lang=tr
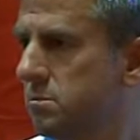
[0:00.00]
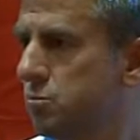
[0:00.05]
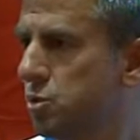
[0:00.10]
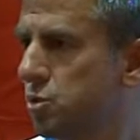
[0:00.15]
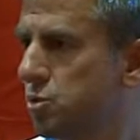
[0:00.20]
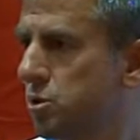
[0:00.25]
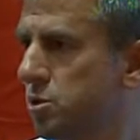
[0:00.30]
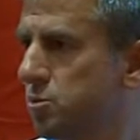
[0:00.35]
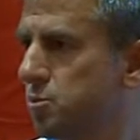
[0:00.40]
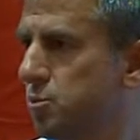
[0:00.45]

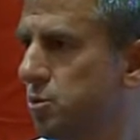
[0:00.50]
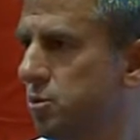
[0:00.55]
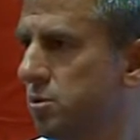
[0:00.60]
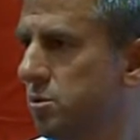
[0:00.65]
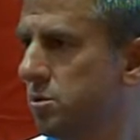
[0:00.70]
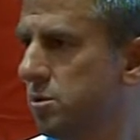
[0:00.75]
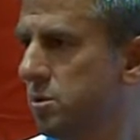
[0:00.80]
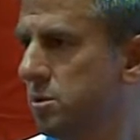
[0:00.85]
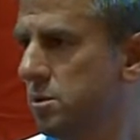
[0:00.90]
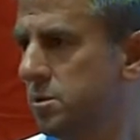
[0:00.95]
Bursa
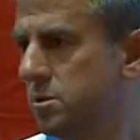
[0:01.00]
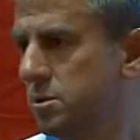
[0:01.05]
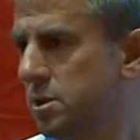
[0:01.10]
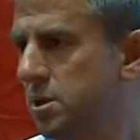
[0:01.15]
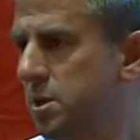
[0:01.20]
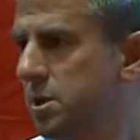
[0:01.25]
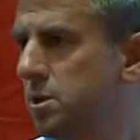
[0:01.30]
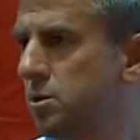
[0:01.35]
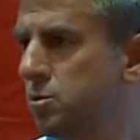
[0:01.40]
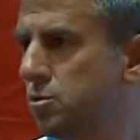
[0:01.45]
Spor'u
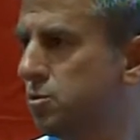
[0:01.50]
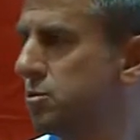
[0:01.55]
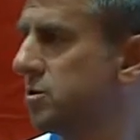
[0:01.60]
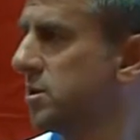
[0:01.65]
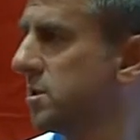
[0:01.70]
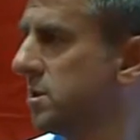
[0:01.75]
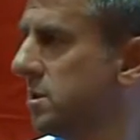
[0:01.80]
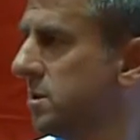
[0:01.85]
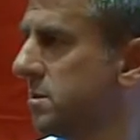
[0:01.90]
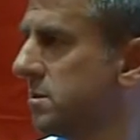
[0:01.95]
daha iyi
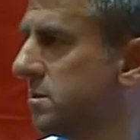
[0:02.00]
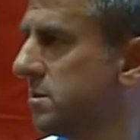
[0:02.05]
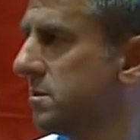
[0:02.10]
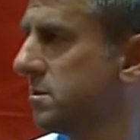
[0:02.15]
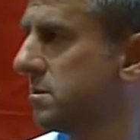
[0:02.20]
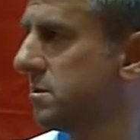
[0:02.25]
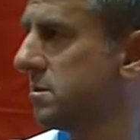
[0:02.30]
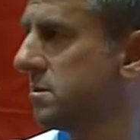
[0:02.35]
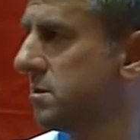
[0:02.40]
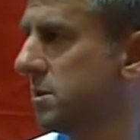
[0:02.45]
günlere
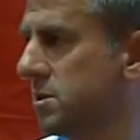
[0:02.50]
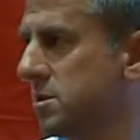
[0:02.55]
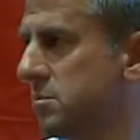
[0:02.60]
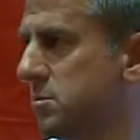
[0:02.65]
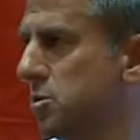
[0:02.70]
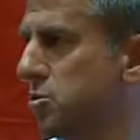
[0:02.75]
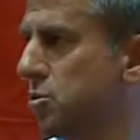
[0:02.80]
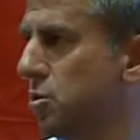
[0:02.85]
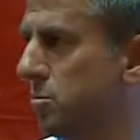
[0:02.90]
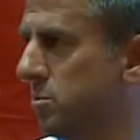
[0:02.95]

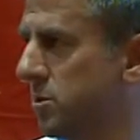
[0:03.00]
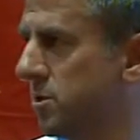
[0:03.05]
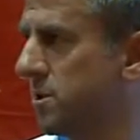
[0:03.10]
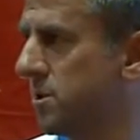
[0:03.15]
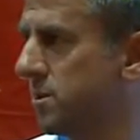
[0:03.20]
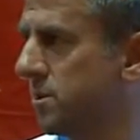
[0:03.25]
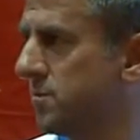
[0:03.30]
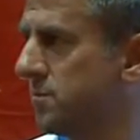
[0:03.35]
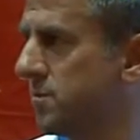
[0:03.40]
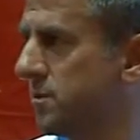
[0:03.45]
taşımak olmalı
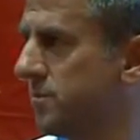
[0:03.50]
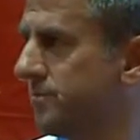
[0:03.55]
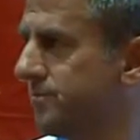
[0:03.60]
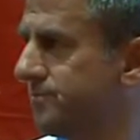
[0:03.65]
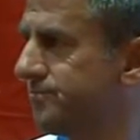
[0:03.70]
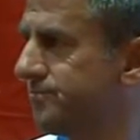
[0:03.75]
hedefi.